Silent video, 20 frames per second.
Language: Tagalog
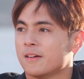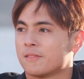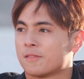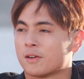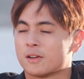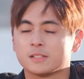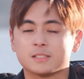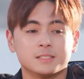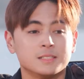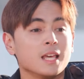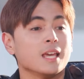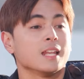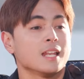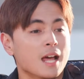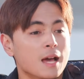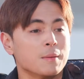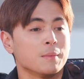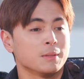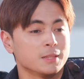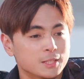First day
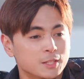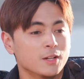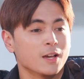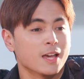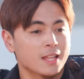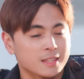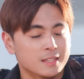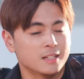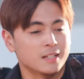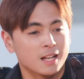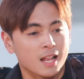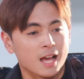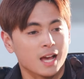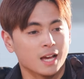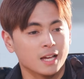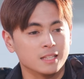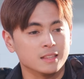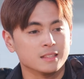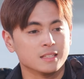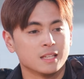namin together
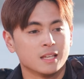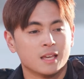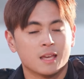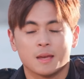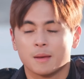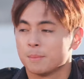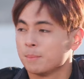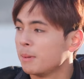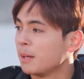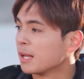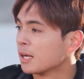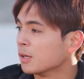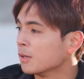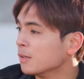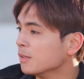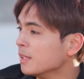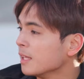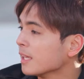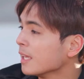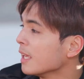lahat,
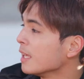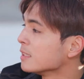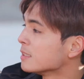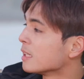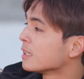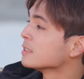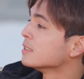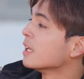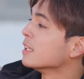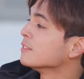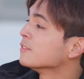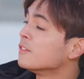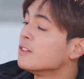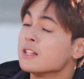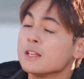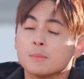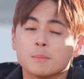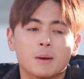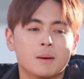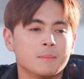pero naging successful
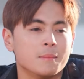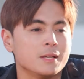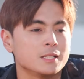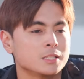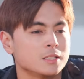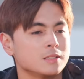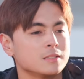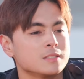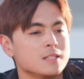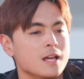yung mga missions